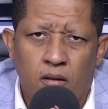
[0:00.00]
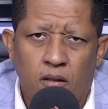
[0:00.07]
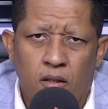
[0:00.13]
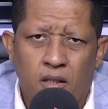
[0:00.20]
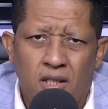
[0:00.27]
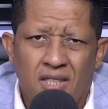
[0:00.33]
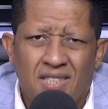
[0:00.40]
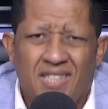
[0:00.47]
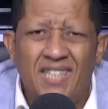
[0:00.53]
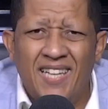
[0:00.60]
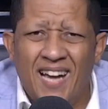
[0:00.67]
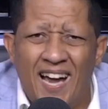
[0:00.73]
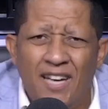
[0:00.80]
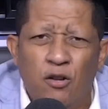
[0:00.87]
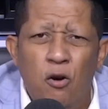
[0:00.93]
Si
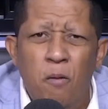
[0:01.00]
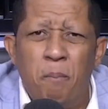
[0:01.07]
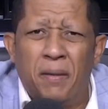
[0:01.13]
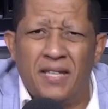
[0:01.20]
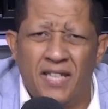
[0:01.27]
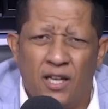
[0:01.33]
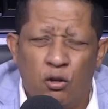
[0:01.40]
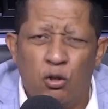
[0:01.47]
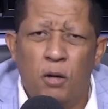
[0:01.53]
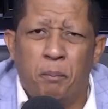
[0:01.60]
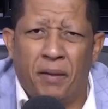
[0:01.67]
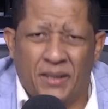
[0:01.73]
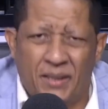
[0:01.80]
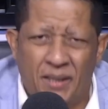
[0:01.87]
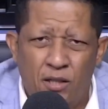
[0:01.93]
hay compañeros del
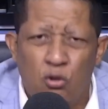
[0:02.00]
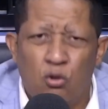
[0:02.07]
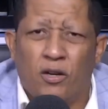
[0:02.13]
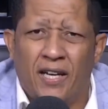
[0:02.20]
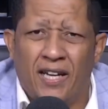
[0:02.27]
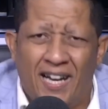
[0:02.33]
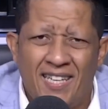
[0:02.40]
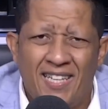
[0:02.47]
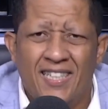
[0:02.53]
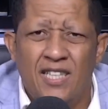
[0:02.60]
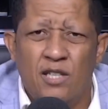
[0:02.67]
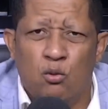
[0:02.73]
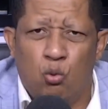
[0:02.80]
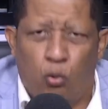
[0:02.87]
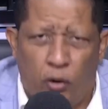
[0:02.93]
partido que hayan
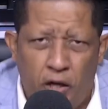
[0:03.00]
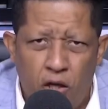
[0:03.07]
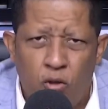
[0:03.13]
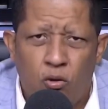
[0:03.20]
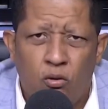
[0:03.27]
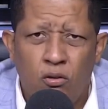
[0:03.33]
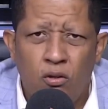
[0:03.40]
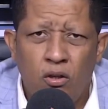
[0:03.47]
incurrido